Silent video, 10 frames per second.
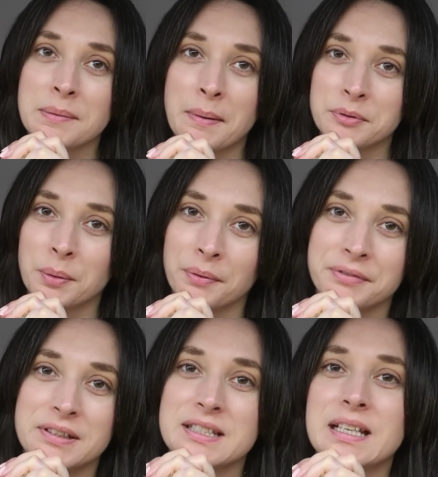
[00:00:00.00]
co mam do
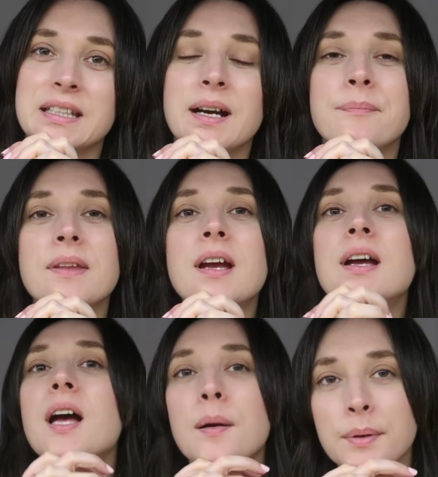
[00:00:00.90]
powiedzenia.
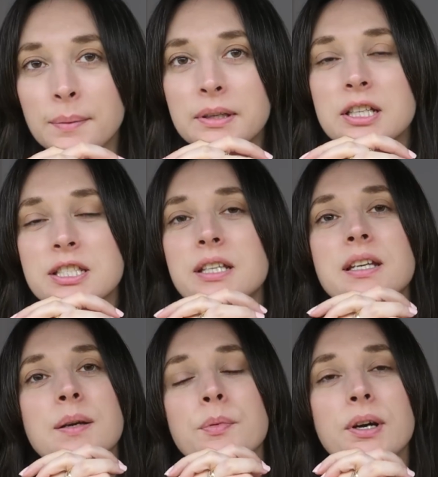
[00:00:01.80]
Plama na ścianie,
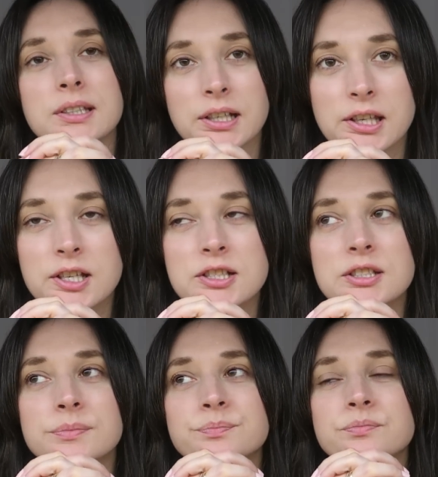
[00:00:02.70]
jak była, tak
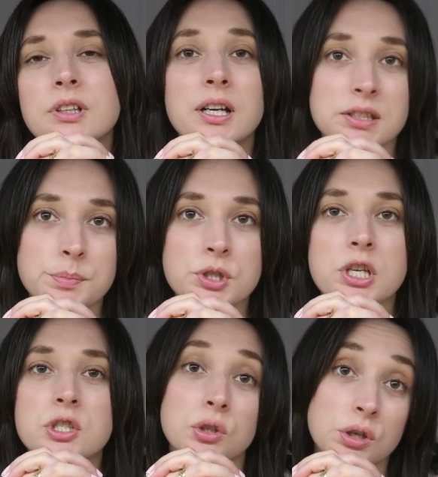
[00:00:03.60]
jest. Arti
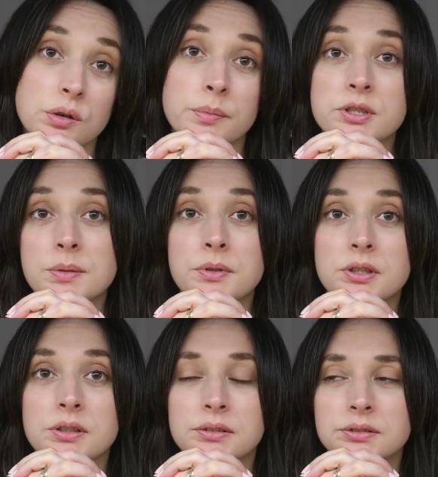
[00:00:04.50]
przyjedzie, to będziemy
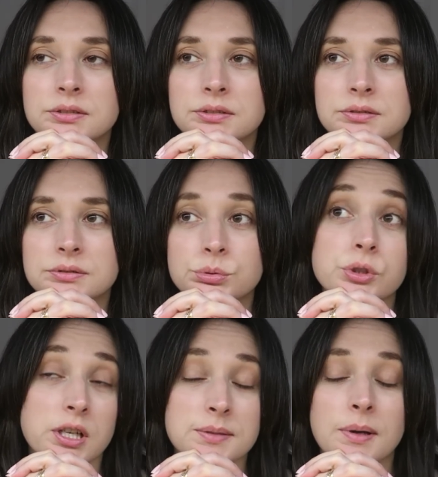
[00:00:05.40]
mm, już
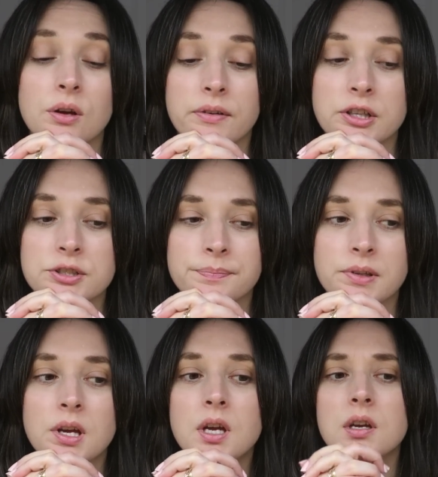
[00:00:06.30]
teraz malować.
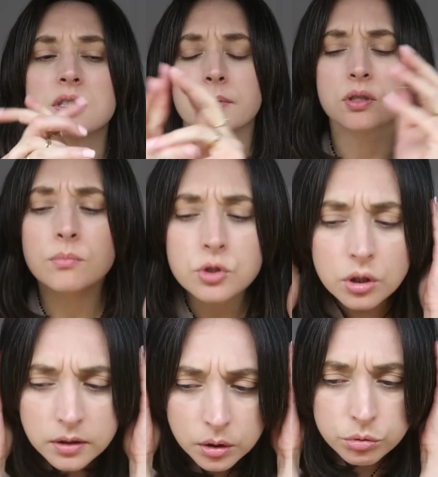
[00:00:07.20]
Zobaczymy,
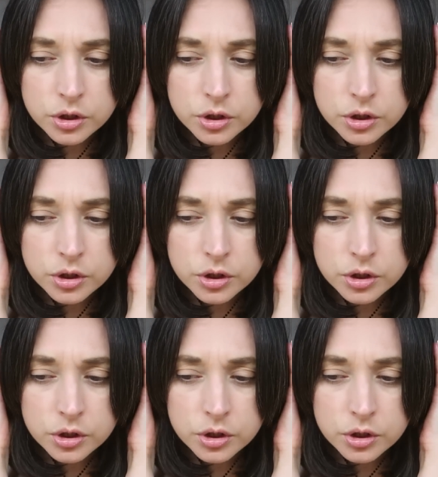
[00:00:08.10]
może ona